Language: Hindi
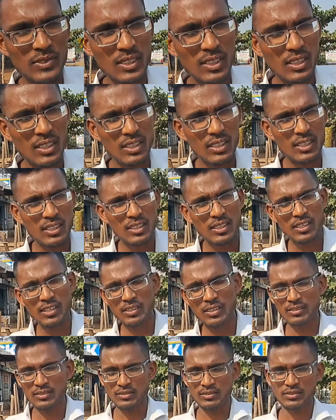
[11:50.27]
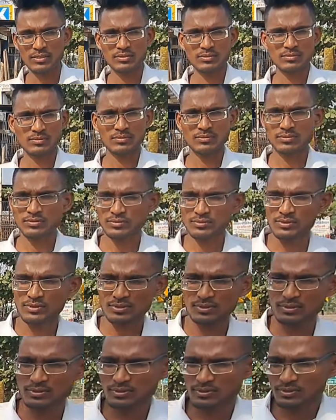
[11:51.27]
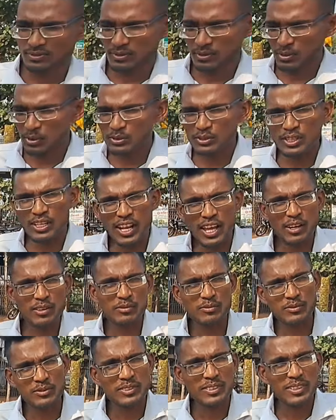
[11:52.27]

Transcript: नहीं है गाड़ी खोज के लाहन बेमतरा